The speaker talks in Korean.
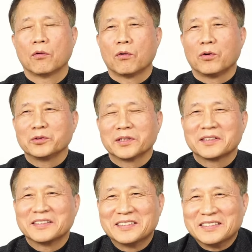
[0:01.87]

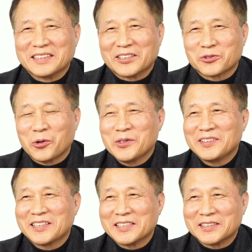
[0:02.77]
오늘은 이제
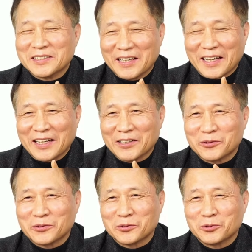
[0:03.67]
초인들의 시대
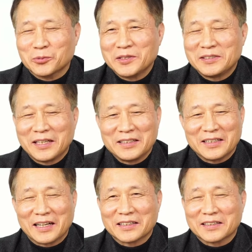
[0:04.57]
두 번째
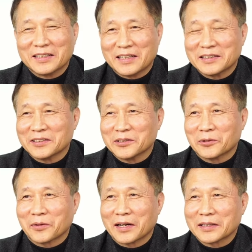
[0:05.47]
이야기를
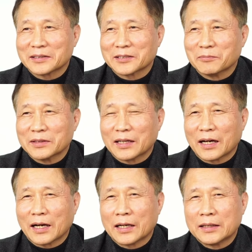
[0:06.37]
해드리도록
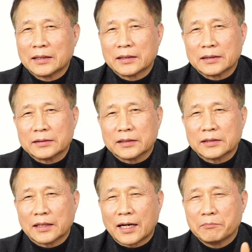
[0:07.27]
하겠습니다. 이제
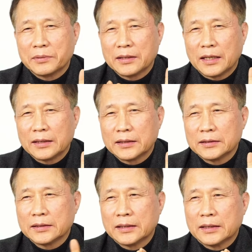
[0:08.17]

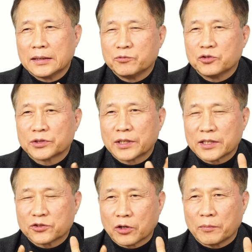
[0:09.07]
지난번에는
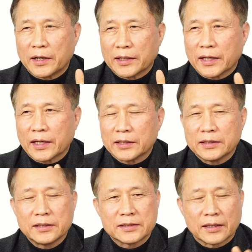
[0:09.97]
16세기 초반에
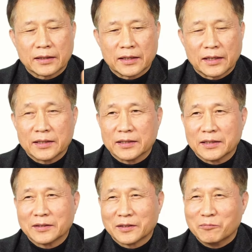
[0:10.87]
이 세계의
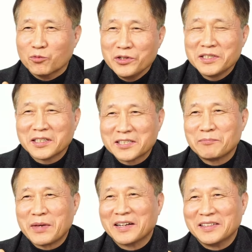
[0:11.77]
그 물리적
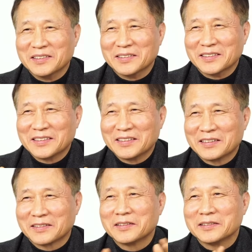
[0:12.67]
집행을연
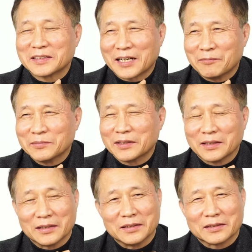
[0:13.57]
그런
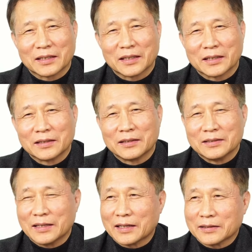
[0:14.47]
사람들의 이제
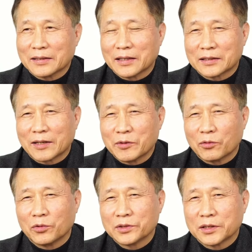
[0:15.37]
이야기를 했다면
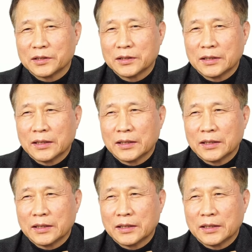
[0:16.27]
오늘은